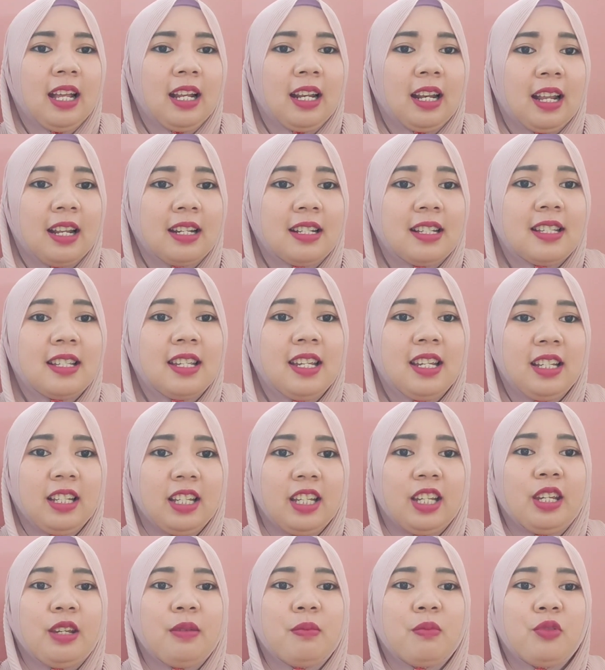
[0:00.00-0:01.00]
Nah, di
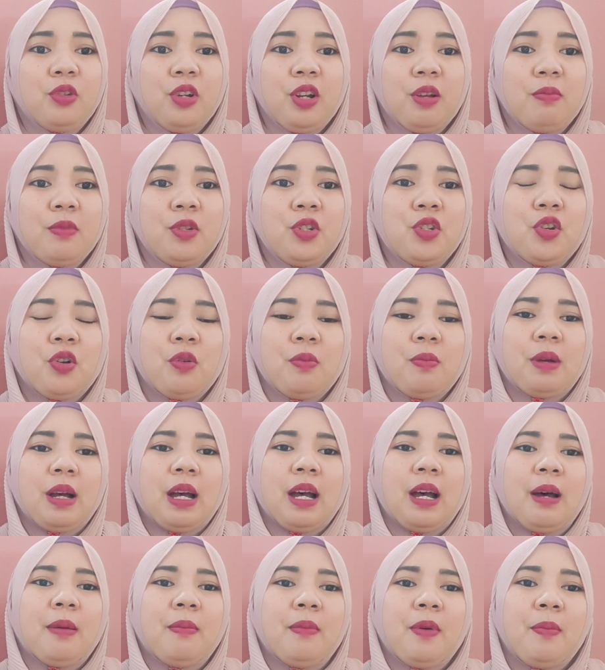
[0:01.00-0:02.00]
sini Bunda
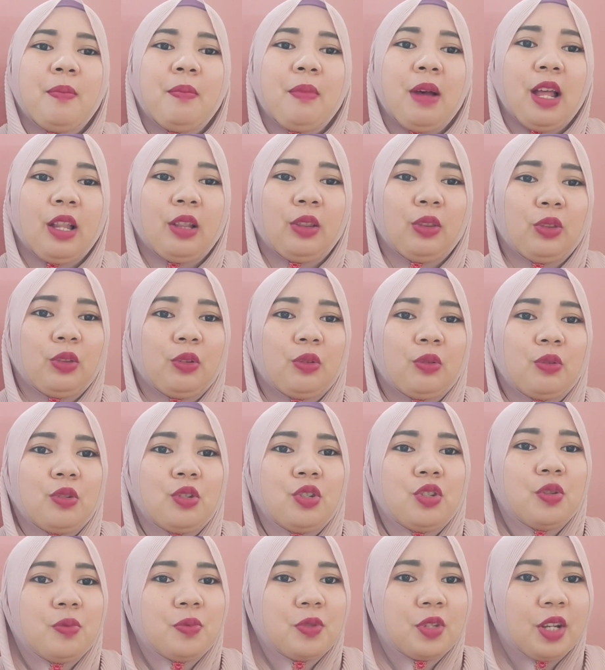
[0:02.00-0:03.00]
mencoba membantu
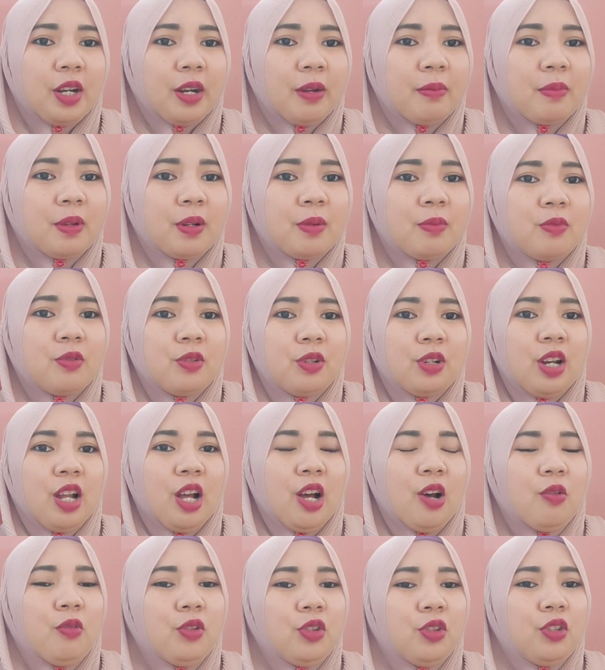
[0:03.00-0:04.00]
subscriber
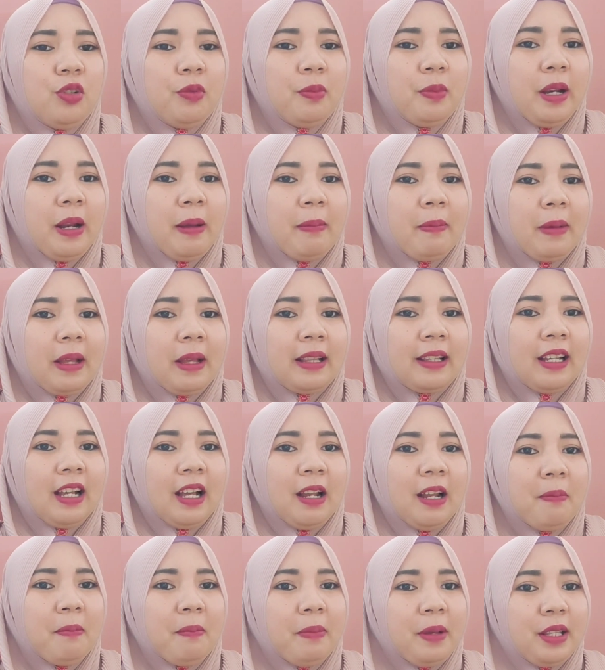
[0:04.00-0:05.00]
Bunda untuk
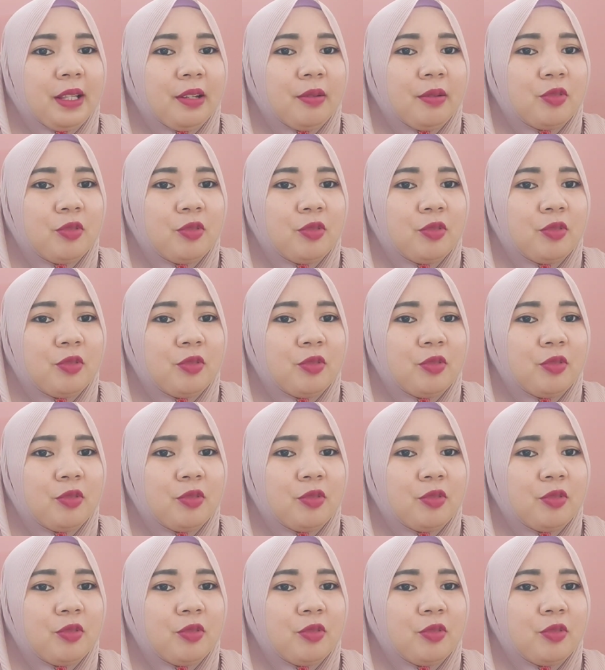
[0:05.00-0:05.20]
mendapatkan 4000